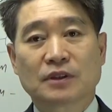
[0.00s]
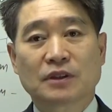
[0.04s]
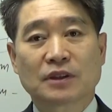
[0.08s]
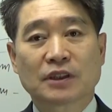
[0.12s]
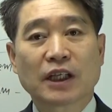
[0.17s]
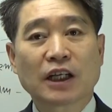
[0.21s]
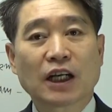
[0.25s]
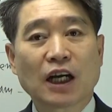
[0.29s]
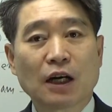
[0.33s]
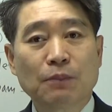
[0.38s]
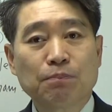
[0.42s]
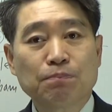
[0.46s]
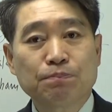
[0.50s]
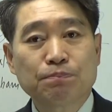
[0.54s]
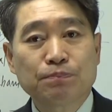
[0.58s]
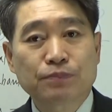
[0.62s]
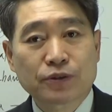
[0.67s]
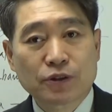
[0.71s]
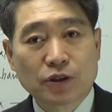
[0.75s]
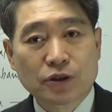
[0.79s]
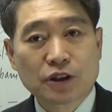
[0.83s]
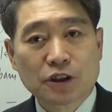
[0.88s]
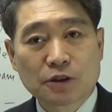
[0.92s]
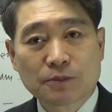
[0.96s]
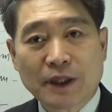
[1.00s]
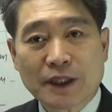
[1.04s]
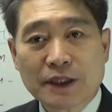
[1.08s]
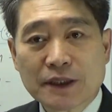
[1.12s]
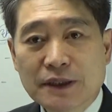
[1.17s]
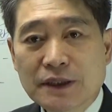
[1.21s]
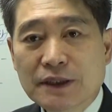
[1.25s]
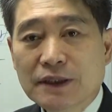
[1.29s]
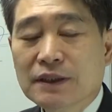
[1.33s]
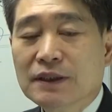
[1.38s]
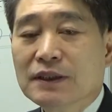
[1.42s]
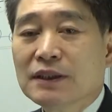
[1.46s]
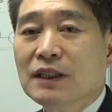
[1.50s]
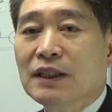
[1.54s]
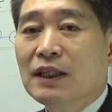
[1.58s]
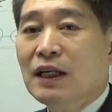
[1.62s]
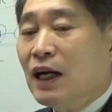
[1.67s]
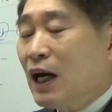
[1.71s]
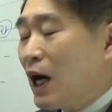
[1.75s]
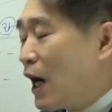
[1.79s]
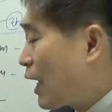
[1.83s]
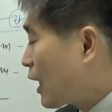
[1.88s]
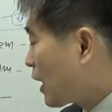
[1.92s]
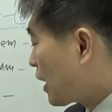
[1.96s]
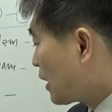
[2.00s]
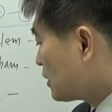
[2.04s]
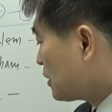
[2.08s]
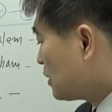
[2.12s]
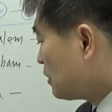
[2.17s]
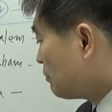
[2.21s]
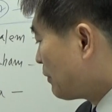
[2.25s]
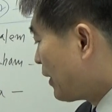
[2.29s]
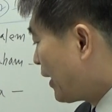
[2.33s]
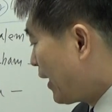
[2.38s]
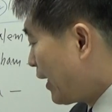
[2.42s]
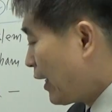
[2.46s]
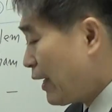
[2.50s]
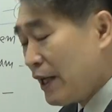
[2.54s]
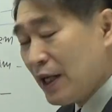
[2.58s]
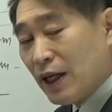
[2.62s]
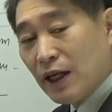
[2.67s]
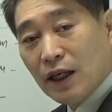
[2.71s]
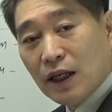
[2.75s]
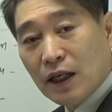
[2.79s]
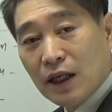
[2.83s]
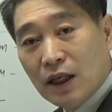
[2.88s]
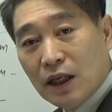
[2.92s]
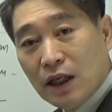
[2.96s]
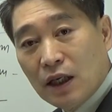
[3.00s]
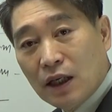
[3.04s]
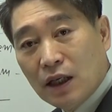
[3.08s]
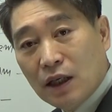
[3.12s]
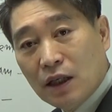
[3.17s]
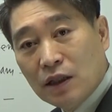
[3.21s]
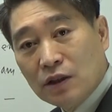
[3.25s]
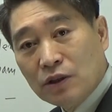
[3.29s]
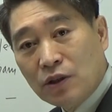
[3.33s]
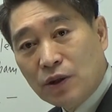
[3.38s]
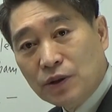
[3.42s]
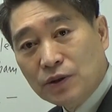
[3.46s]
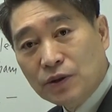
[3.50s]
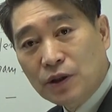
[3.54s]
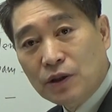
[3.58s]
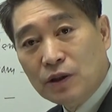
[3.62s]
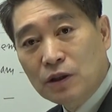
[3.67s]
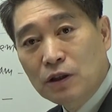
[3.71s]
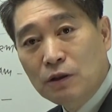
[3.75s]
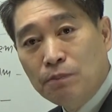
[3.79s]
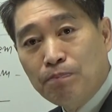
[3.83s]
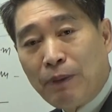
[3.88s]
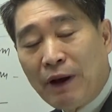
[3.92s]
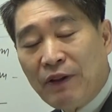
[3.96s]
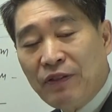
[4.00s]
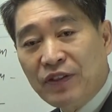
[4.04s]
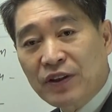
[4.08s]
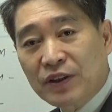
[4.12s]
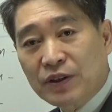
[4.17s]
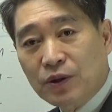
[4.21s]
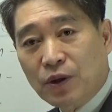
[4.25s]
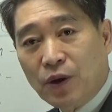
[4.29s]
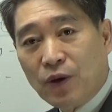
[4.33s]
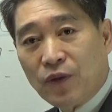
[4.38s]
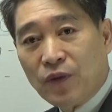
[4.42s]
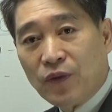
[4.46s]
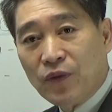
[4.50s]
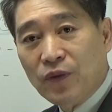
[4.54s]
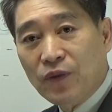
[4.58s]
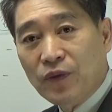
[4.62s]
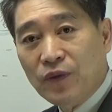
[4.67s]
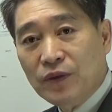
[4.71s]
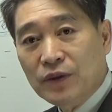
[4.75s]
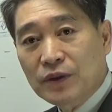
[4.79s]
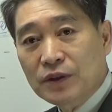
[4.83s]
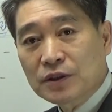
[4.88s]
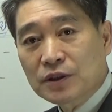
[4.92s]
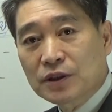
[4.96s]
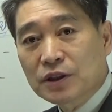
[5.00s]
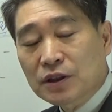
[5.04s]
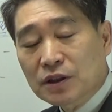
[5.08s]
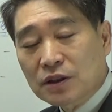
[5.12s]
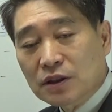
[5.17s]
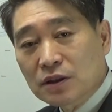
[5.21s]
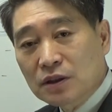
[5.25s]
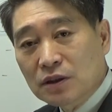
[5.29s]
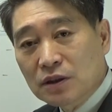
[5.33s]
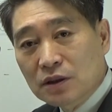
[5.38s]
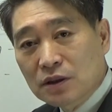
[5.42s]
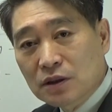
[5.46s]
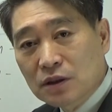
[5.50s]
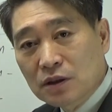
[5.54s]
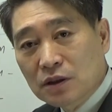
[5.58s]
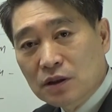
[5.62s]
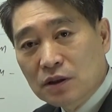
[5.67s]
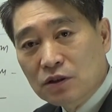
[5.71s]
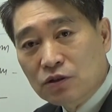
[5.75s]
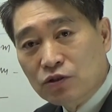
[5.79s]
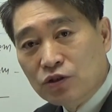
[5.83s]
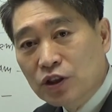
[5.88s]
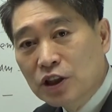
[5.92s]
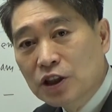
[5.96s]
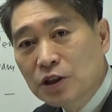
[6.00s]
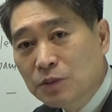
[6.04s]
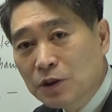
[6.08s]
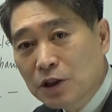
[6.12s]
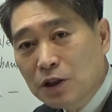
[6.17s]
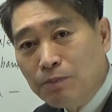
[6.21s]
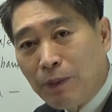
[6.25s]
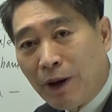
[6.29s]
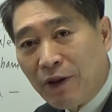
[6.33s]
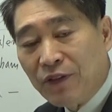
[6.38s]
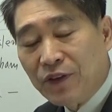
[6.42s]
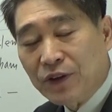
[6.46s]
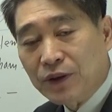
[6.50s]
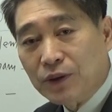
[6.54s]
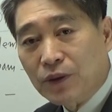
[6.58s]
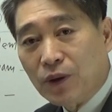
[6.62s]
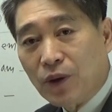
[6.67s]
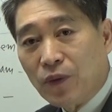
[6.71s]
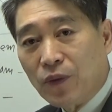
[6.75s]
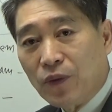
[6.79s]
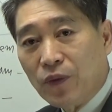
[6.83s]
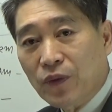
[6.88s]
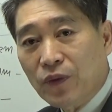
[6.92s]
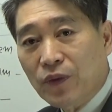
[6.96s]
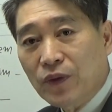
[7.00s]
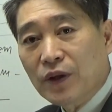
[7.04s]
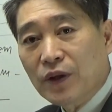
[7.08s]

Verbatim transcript: 제가 풀었지만은 하나님의 성령을 받는 것, 즉 울림을 받는 것,